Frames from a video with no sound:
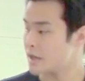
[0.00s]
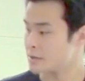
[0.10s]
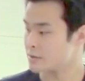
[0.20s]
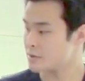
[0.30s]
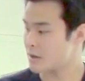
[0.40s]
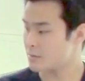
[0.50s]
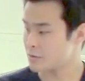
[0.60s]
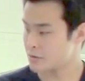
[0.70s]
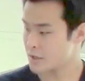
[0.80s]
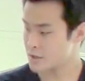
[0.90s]
えそれでは
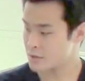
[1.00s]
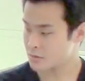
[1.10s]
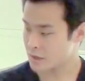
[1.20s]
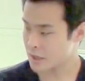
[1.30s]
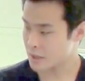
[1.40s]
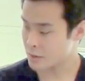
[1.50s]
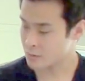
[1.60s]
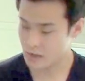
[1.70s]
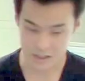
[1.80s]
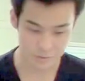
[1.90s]
文献紹介
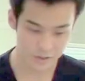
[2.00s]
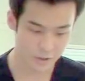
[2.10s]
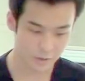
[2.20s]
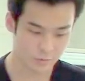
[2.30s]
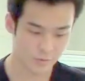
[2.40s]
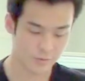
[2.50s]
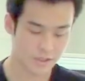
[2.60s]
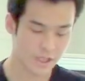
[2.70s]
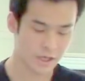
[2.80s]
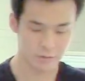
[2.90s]
を始めたいと思いま
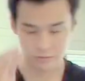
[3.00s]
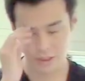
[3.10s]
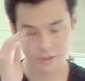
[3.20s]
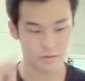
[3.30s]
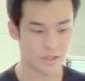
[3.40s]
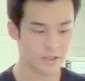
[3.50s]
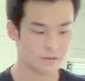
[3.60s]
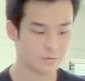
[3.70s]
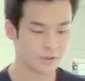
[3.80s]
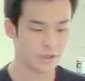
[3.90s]
す、え今回紹介
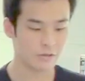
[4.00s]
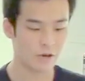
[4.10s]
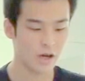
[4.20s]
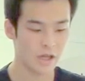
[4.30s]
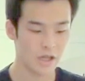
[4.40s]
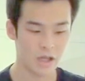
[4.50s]
する文献は、